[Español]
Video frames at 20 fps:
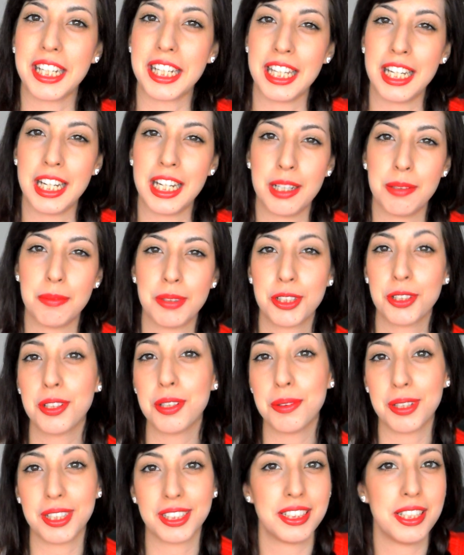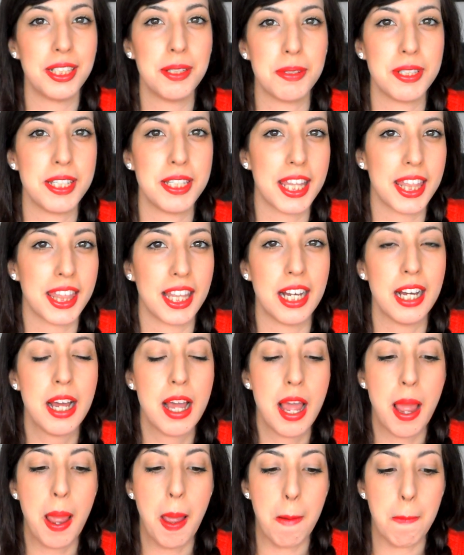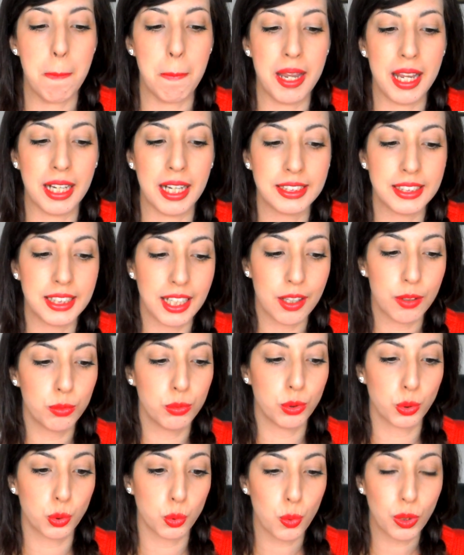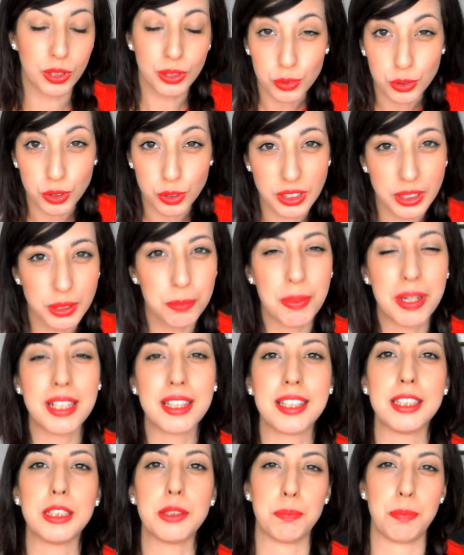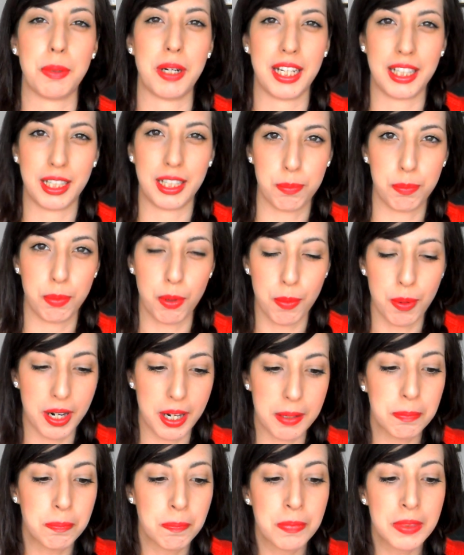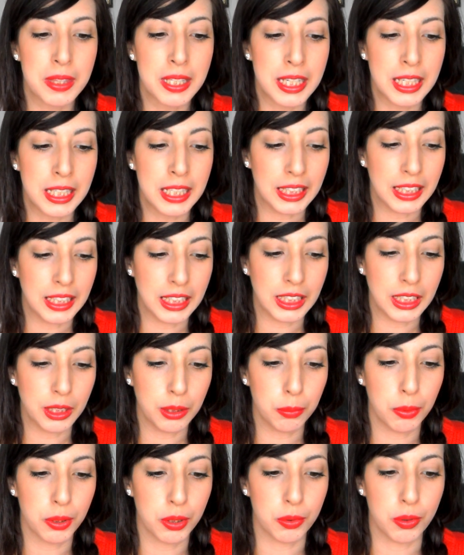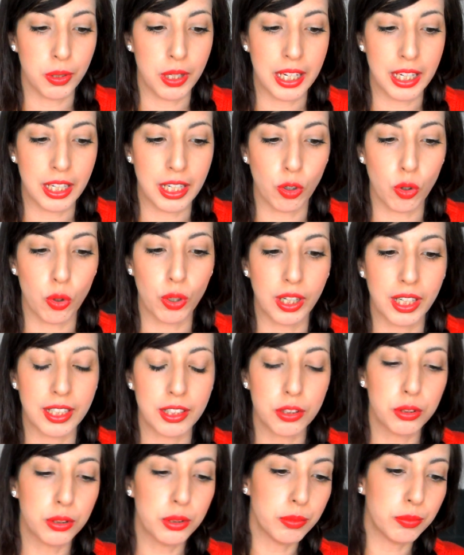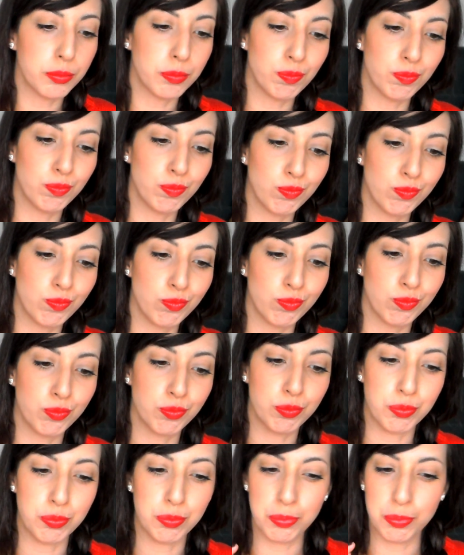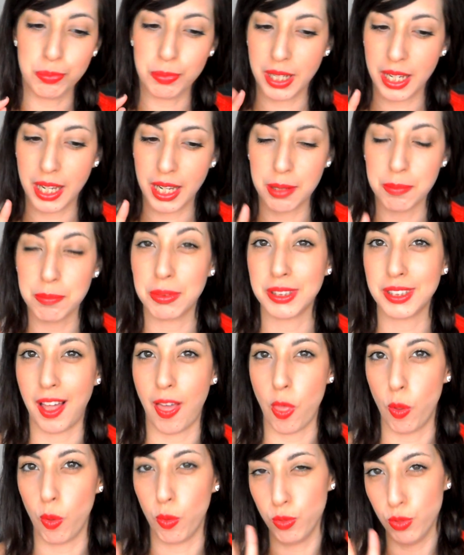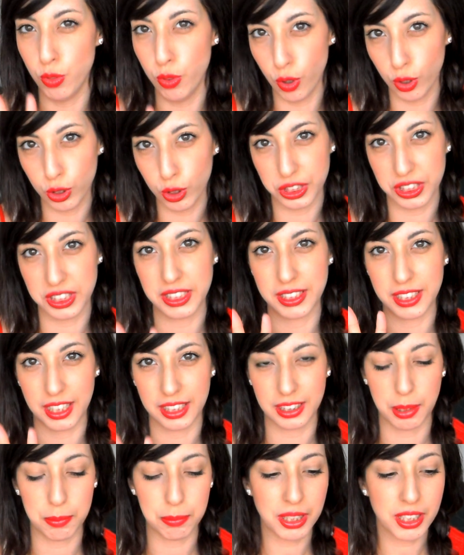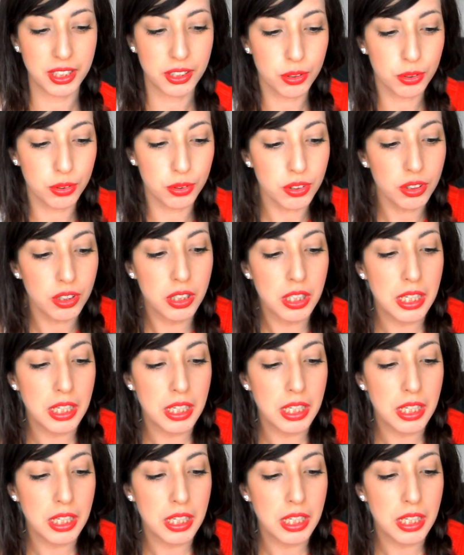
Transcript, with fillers: De la mano de Brasil y Belleza me han llegado unos cuantos esmaltes para que probara y bueno, en concreto mm, me han mandado dos de tratamiento,